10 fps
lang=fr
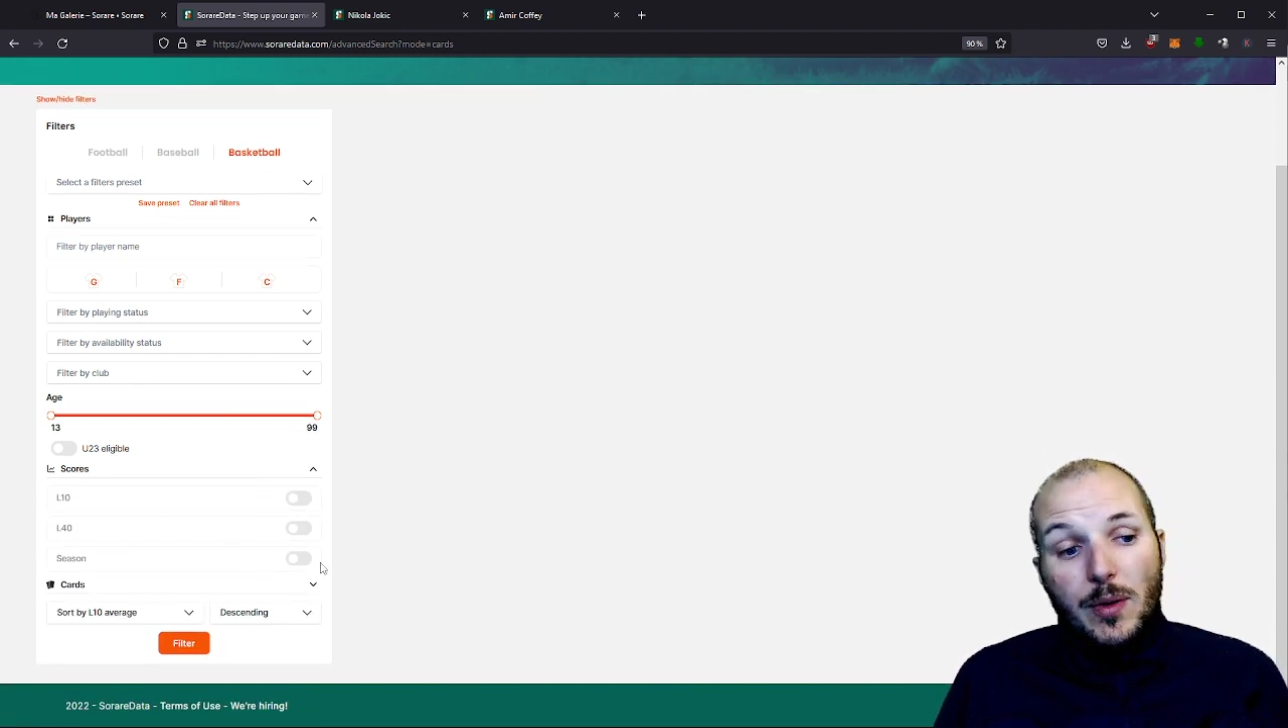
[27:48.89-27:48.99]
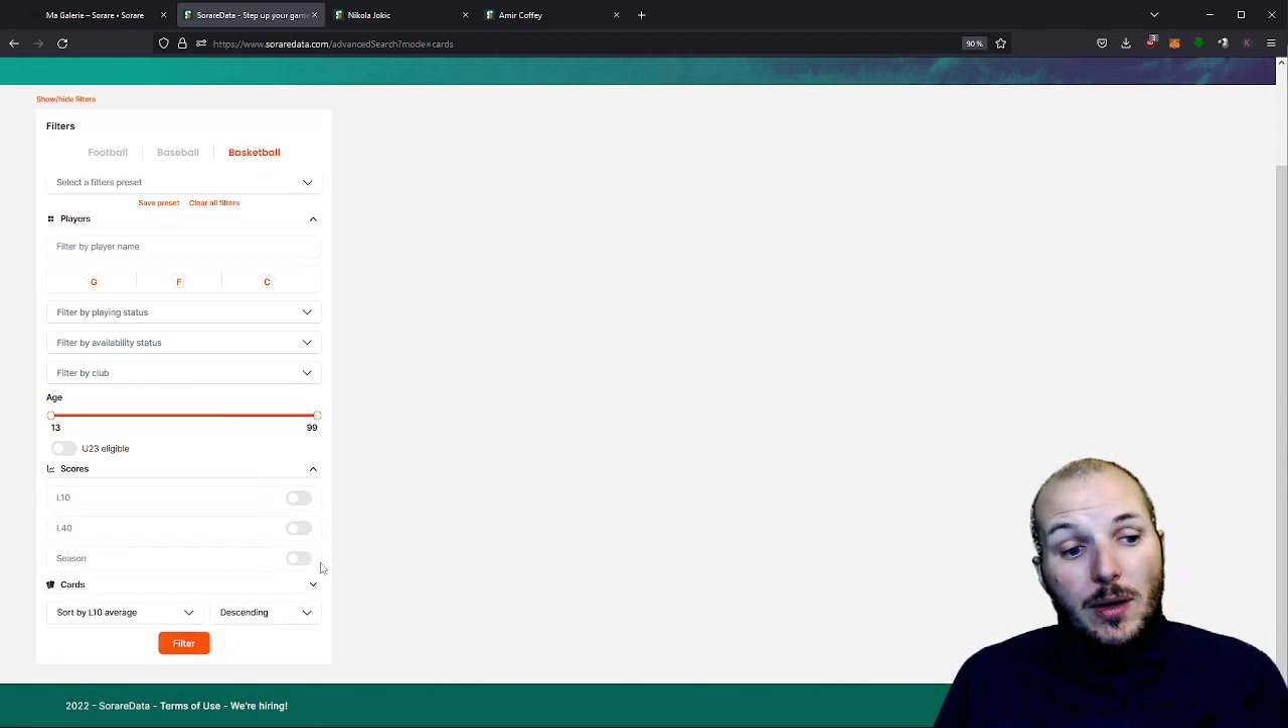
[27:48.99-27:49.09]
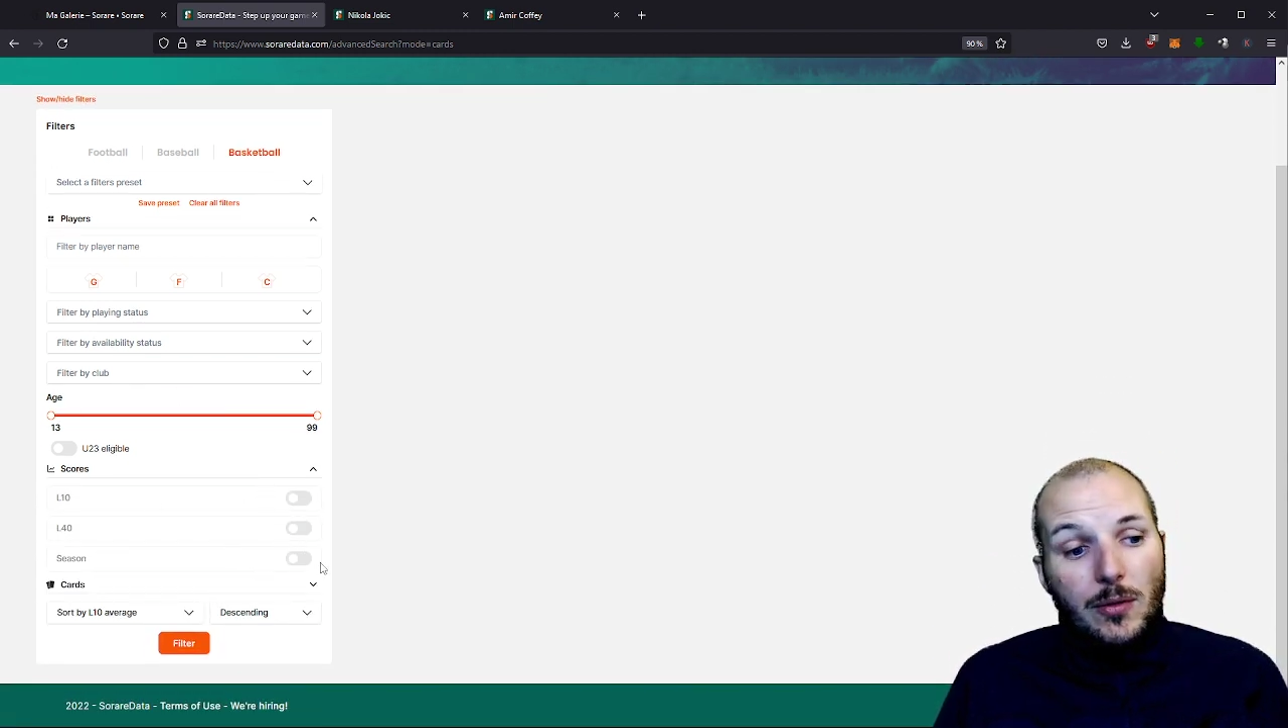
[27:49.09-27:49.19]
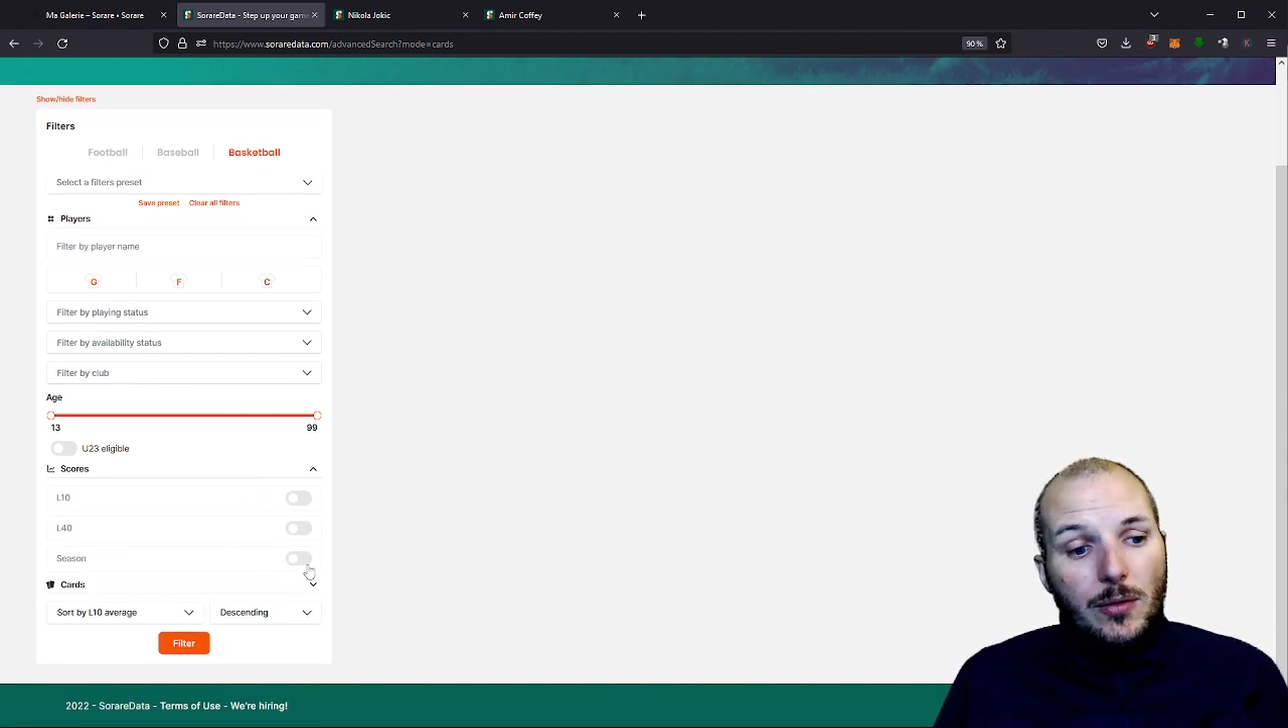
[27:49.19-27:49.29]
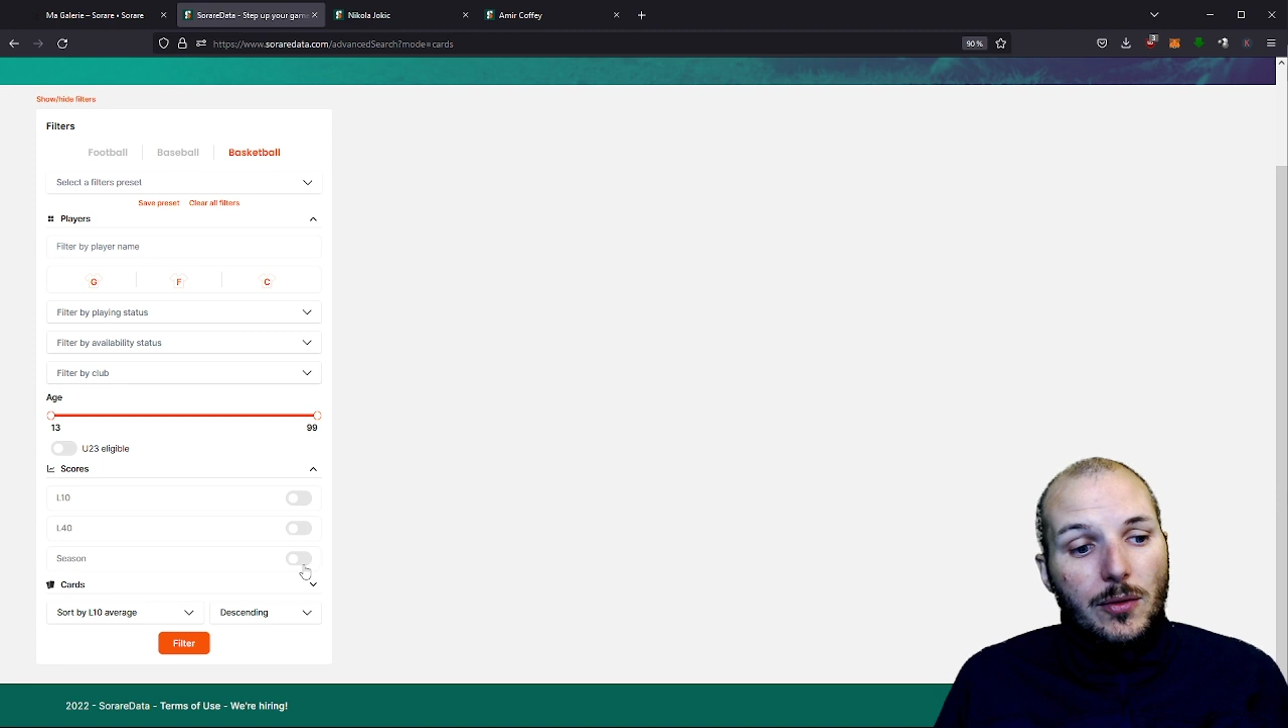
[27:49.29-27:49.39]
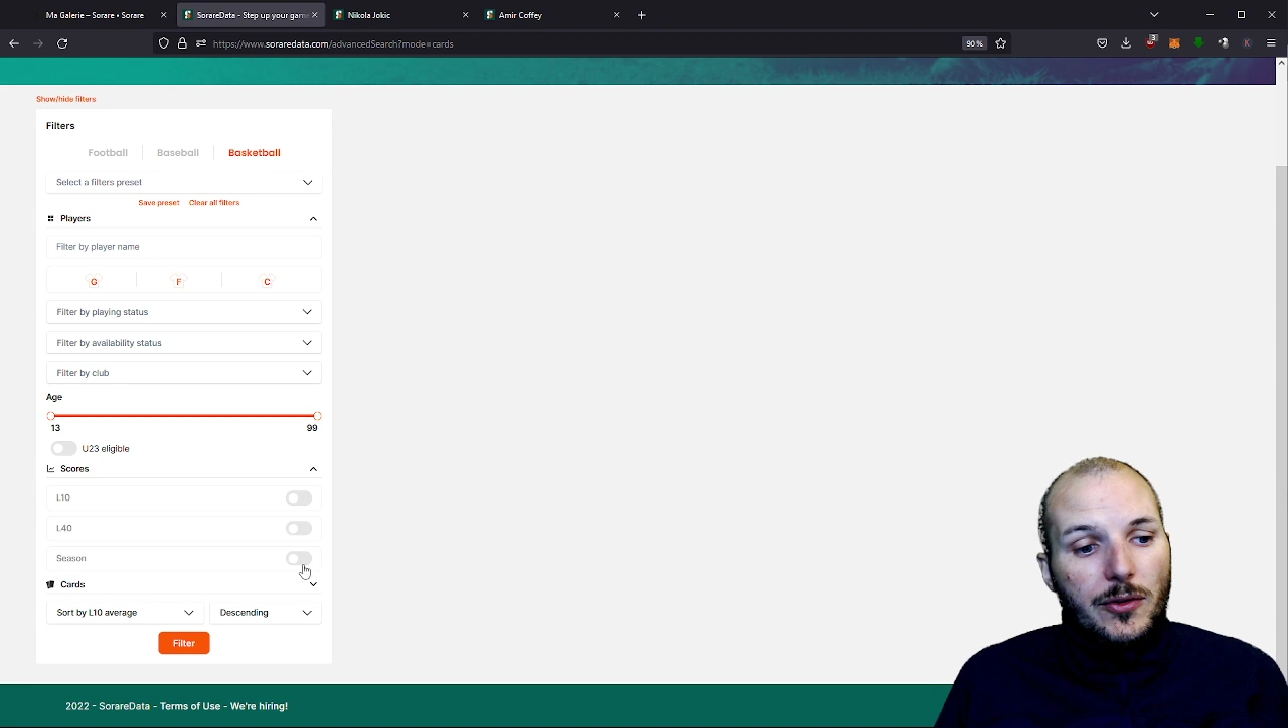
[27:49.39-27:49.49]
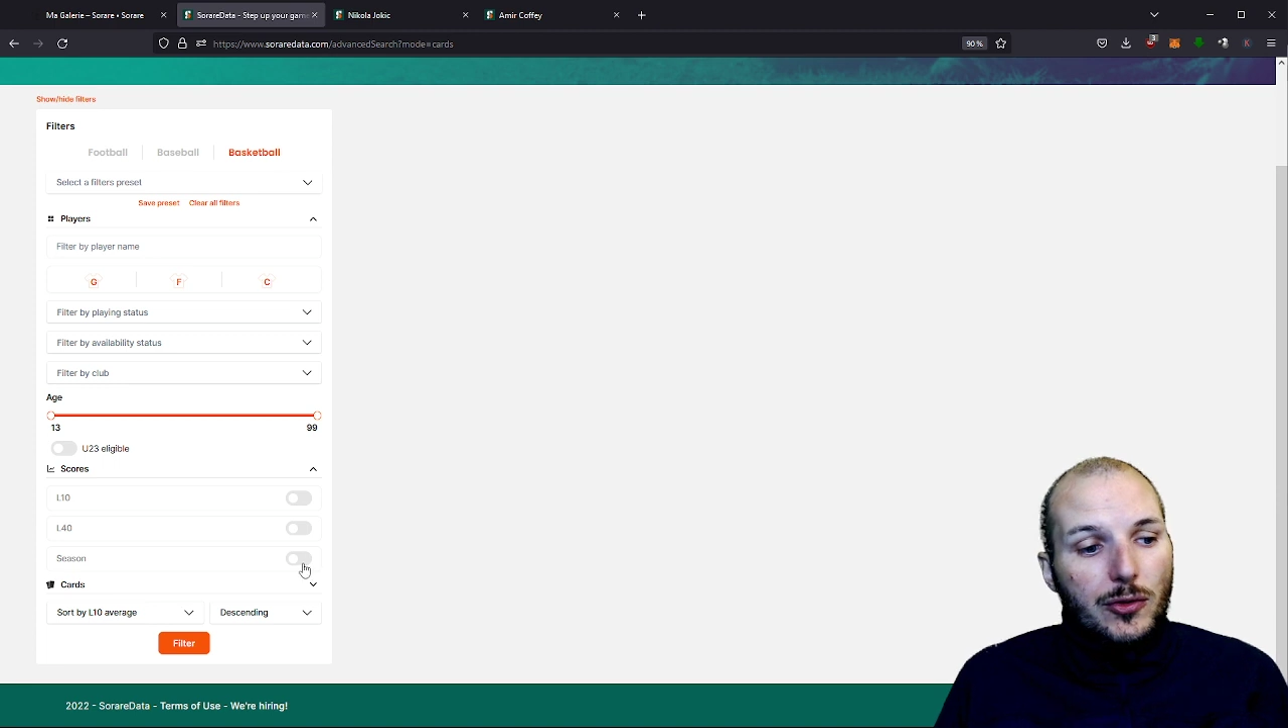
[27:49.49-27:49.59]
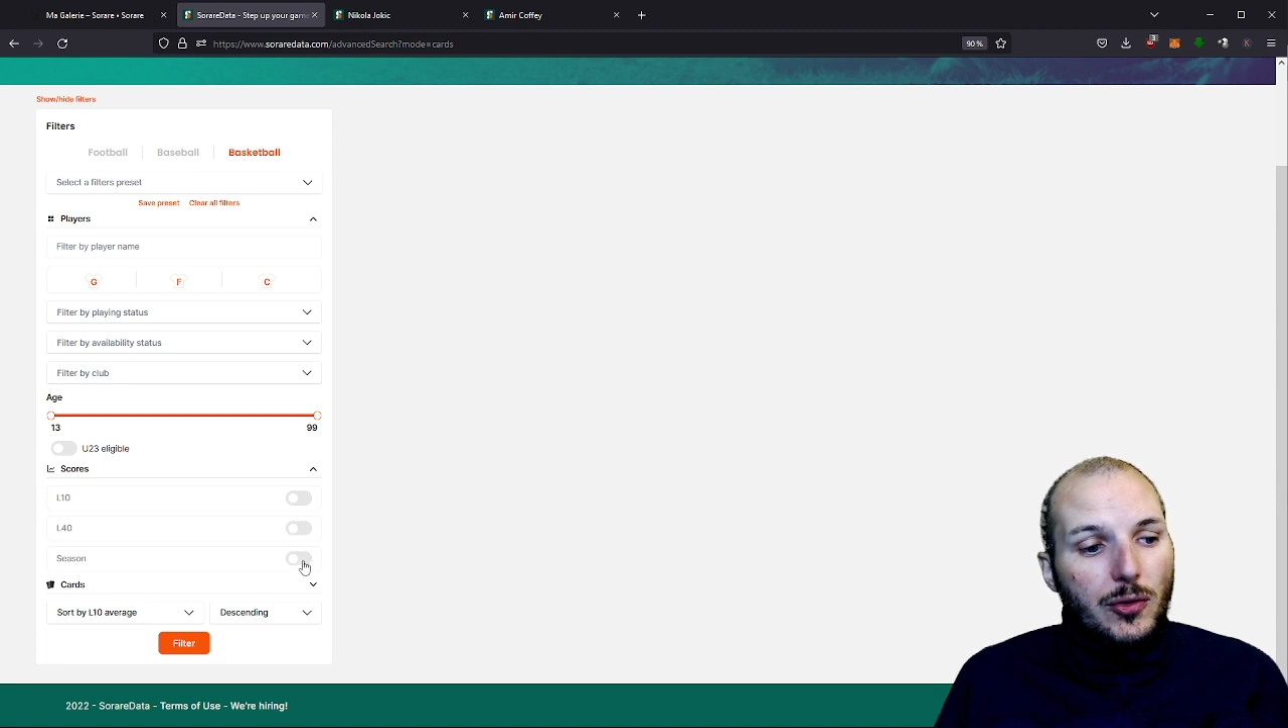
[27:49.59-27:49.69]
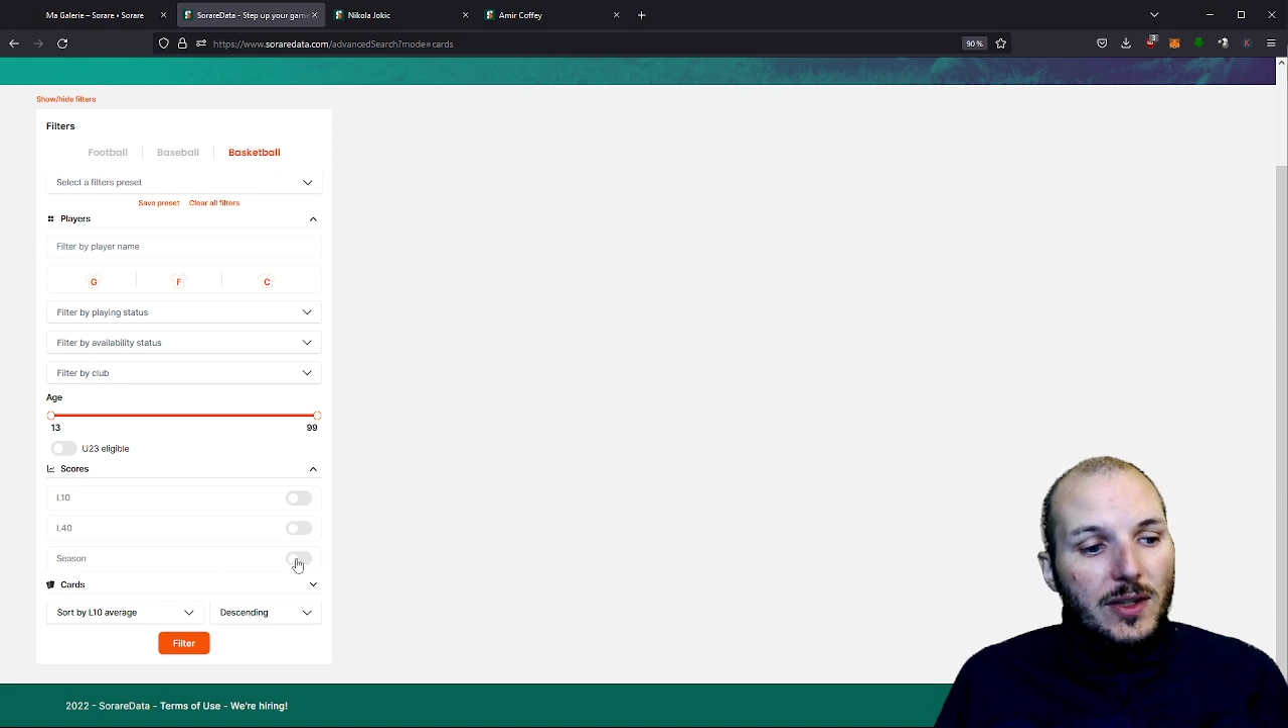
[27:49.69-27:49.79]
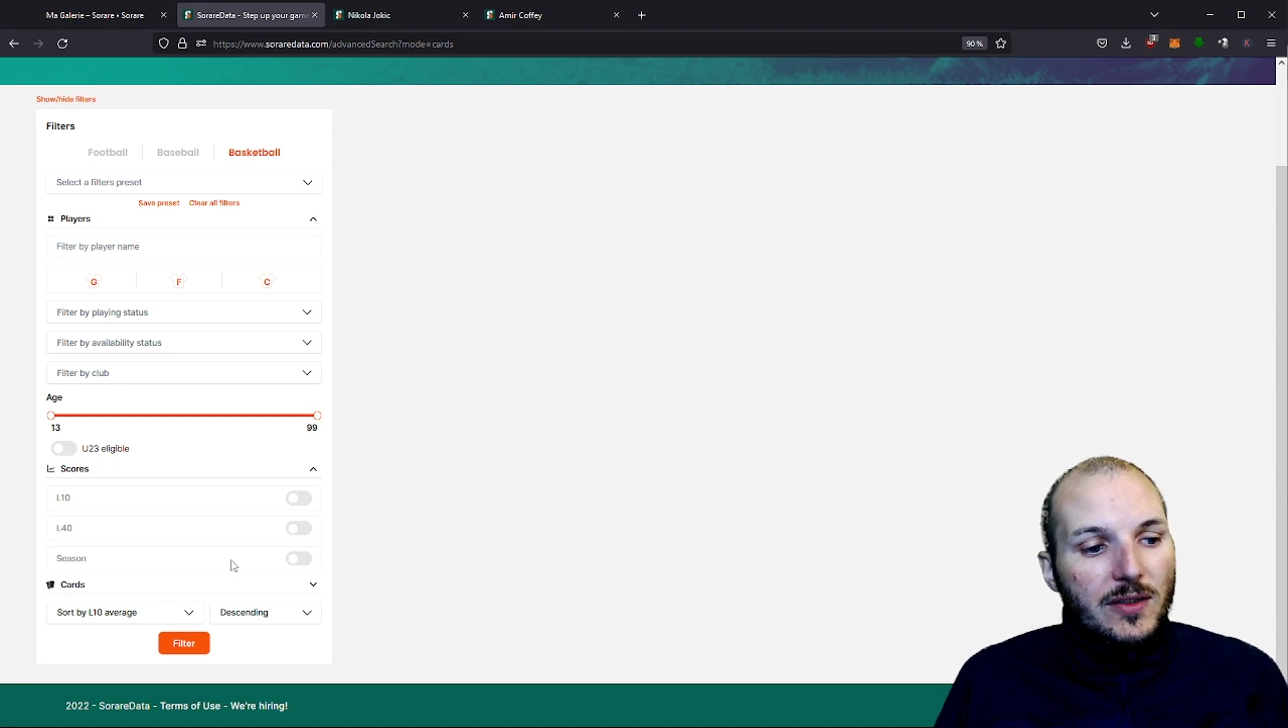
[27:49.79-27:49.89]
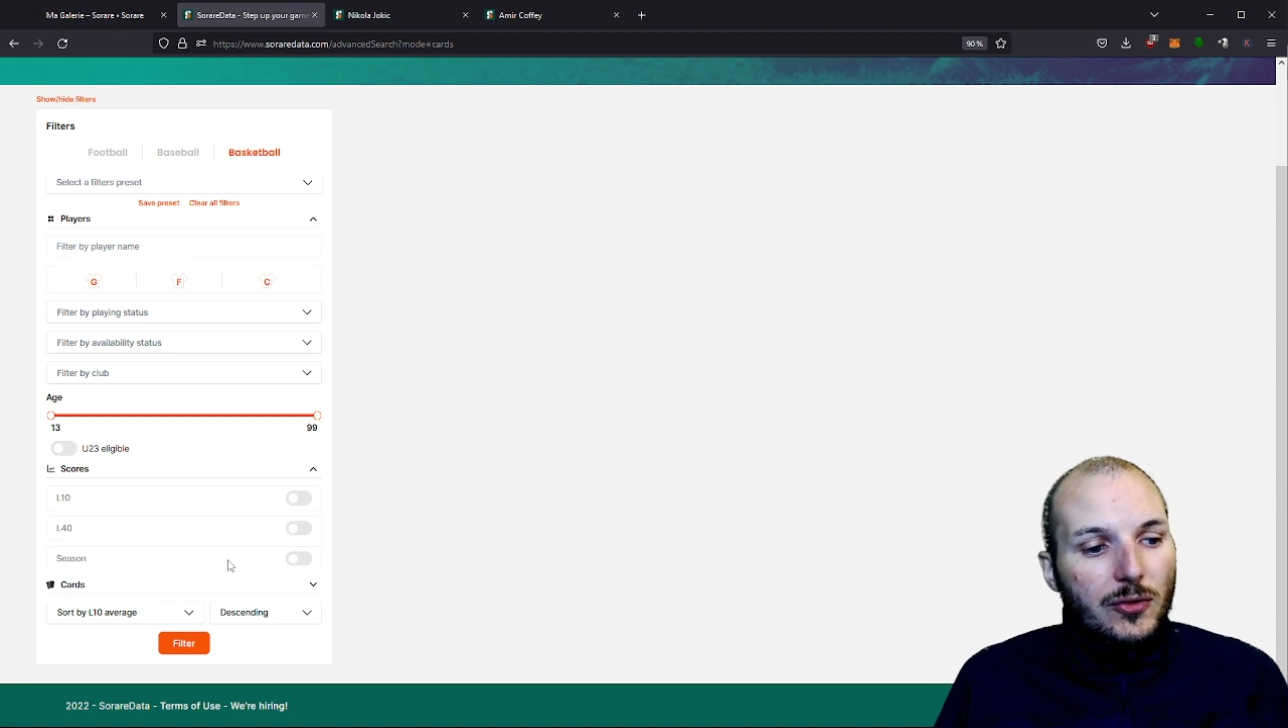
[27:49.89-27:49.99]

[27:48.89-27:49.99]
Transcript: par scoring